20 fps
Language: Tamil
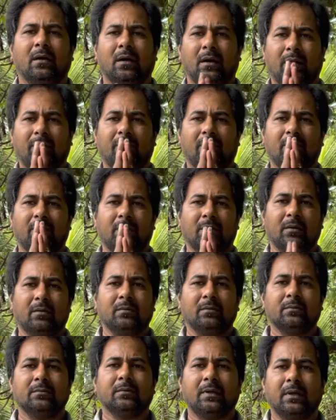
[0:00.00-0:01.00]
அனைவருக்கும்
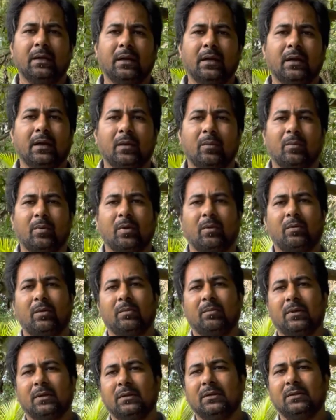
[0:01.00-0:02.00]
வணக்கம் இன்றைக்கி நம்ம பார்க்கக்கூடிய
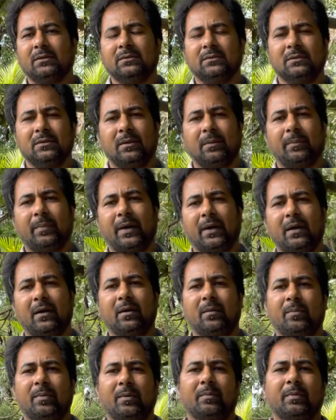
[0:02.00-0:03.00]
மருந்து
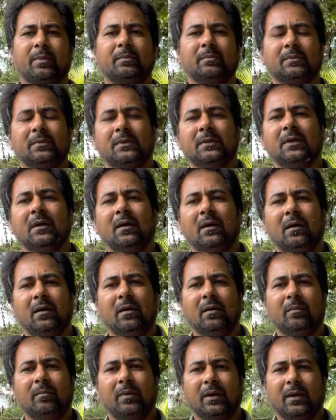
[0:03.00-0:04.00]
படிகார பருப்பம்
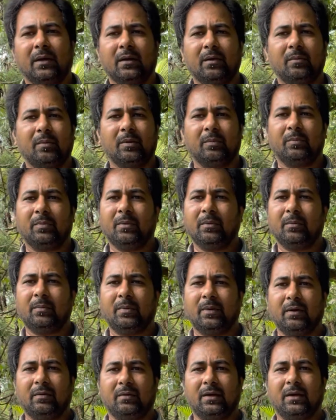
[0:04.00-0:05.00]
படிகார பருப்பம்
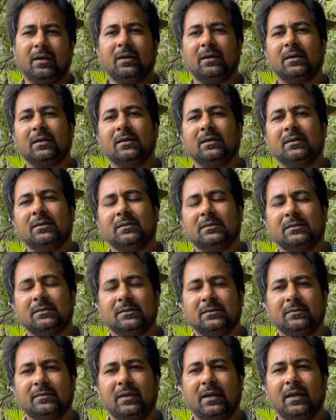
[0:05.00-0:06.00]
பல வகையாக இருக்குது
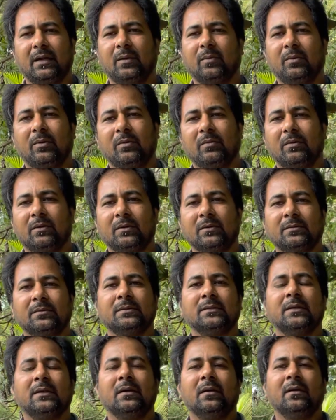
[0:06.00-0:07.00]
வெண்ணெயில் போடுவோம்
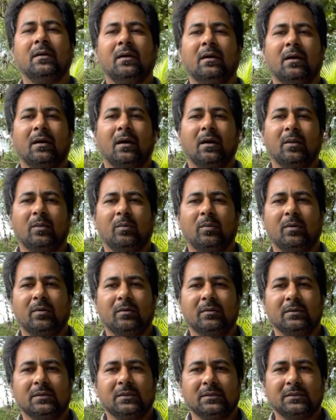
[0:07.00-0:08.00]
அது போக
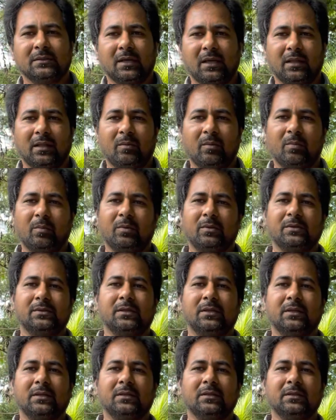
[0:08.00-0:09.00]
வந்து சாதாரணமாக பொறிச்சு
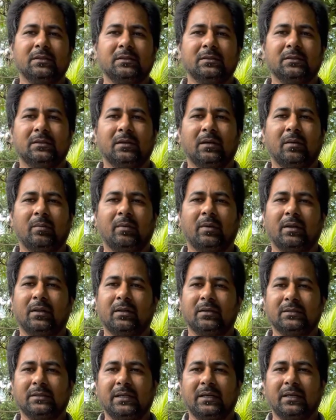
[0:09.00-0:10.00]
எடுத்து அப்புறம்
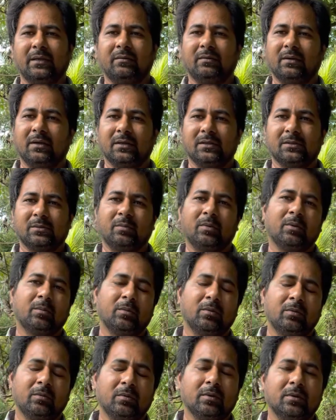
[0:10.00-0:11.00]
ஏதாவது ஜெயநீர் விட்டு அரைச்சி படம்
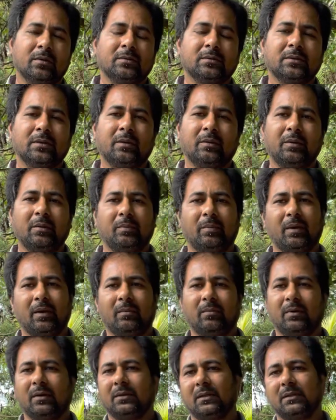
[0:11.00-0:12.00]
போடுவோம் இப்படி பல
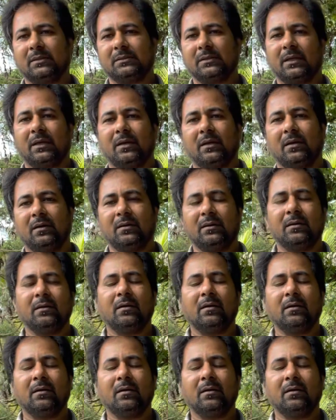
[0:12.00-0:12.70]
பாத்திரம் செய்யலாம்